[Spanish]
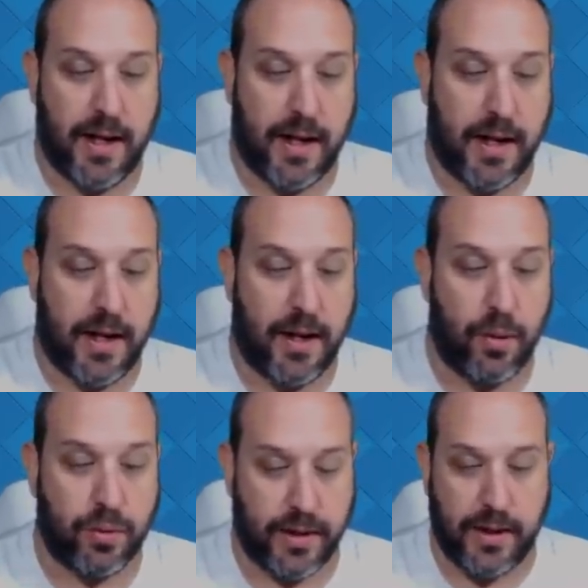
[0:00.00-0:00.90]
eh,
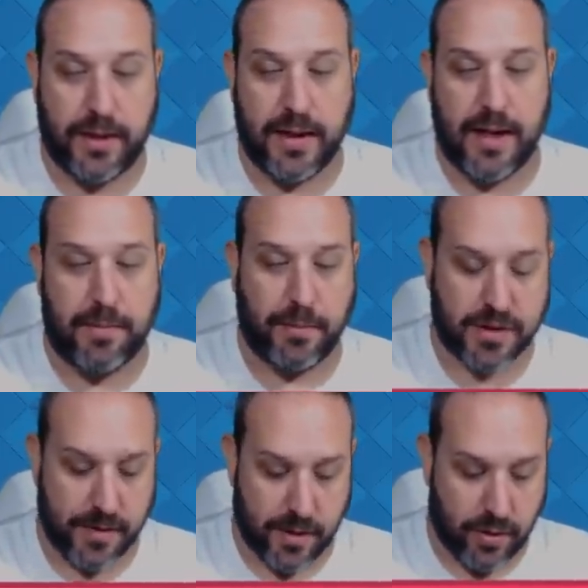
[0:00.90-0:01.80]
utiliza,
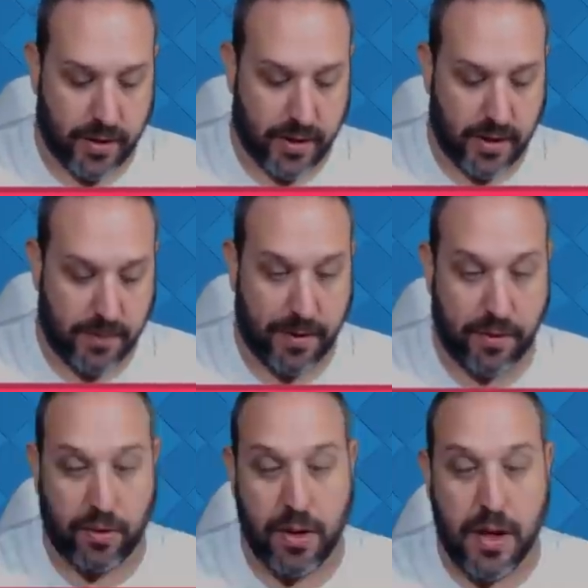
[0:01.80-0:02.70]
vamos a verlo, el
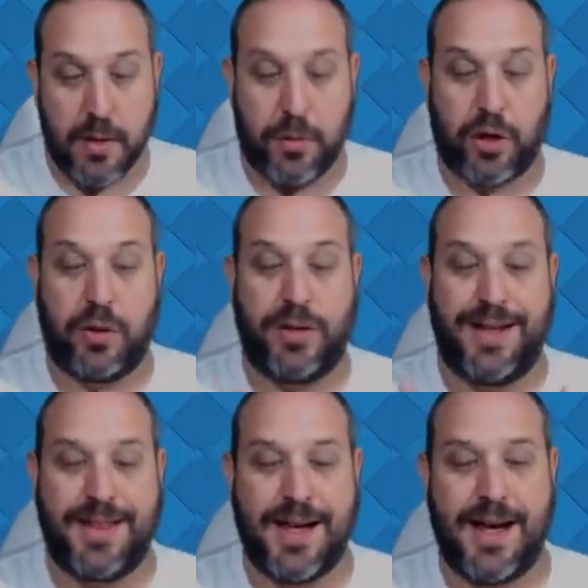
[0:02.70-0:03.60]
mazo, porque
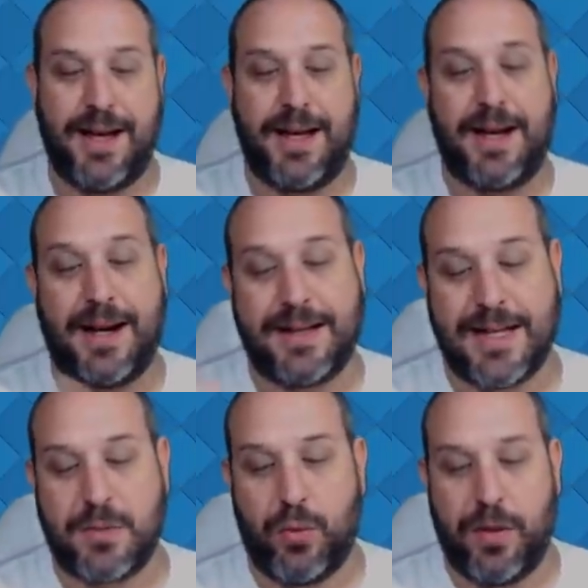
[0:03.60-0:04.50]
utiliza eh,
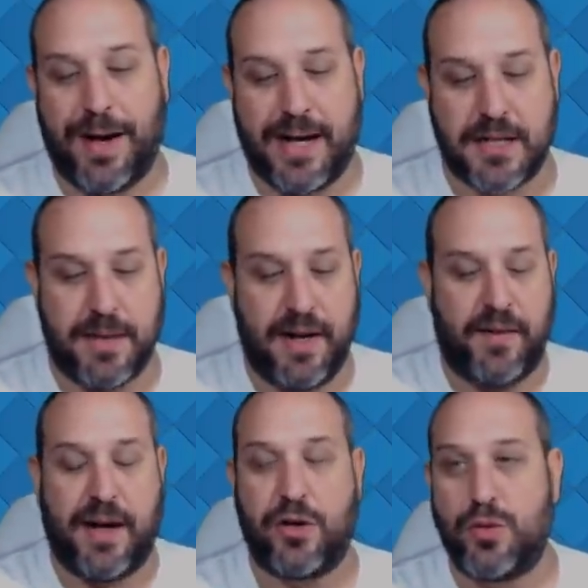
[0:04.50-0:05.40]
cartas muy bajas, ¿vale?
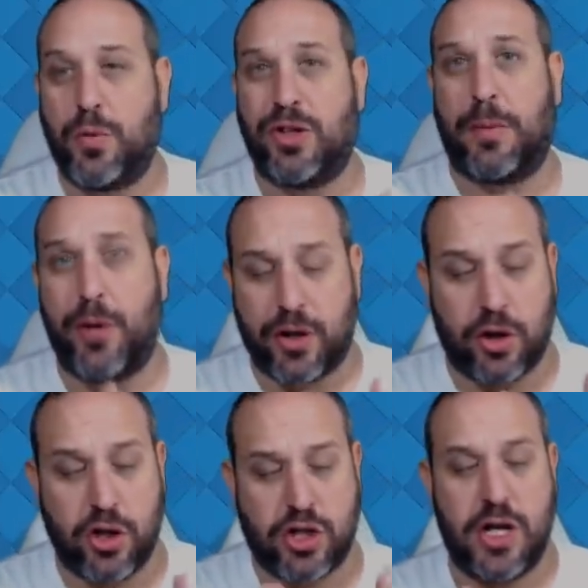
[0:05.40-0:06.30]
Fijaros,
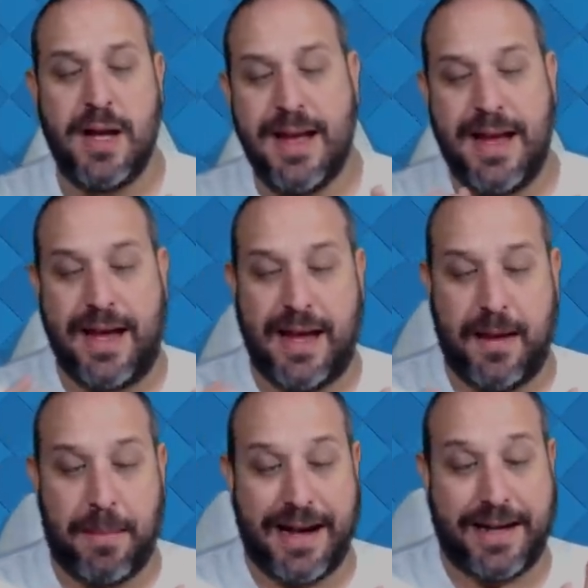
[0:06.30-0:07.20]
Montapuercos,
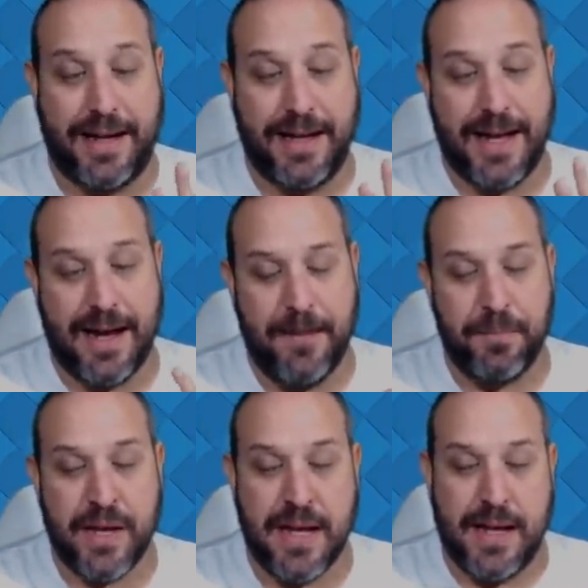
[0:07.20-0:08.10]
valquiria
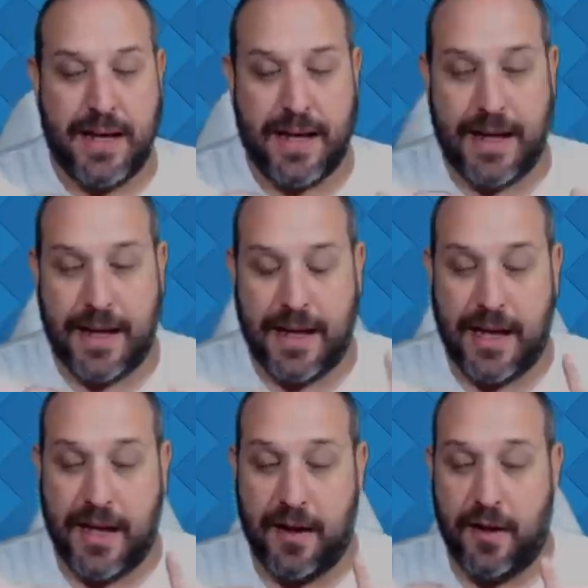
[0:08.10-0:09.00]

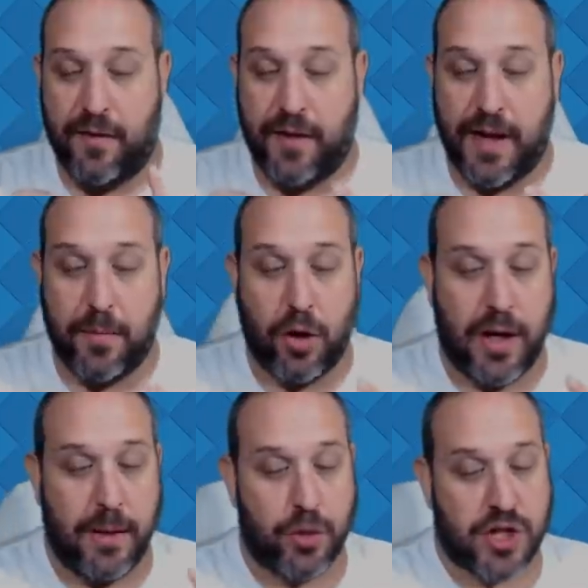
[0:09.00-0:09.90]

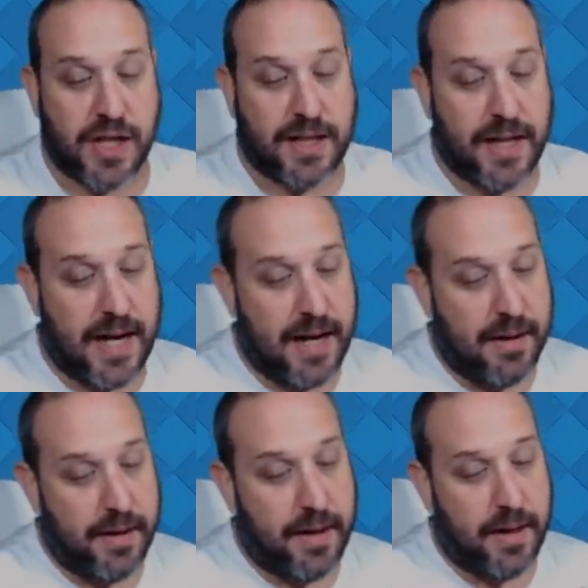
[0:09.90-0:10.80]
Firebole,
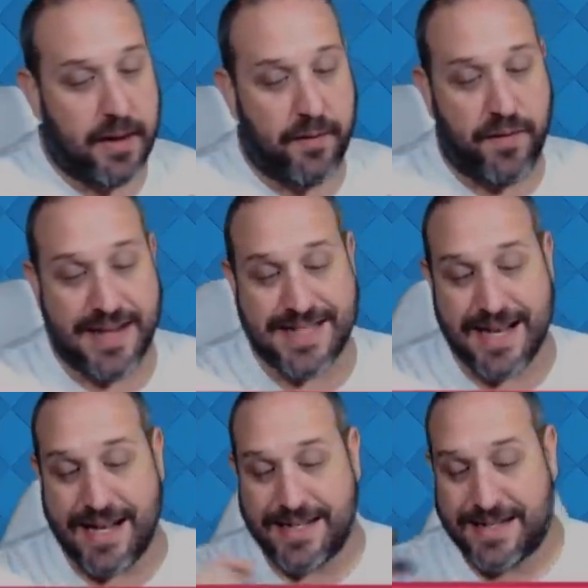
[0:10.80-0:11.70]
Mosquetera,
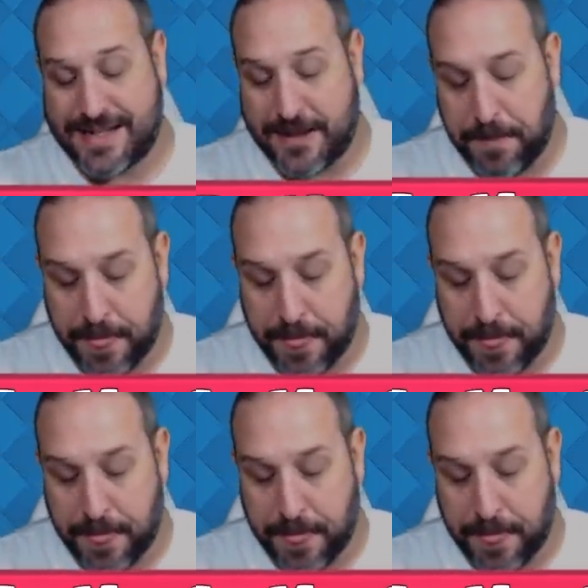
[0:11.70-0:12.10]
Flechas,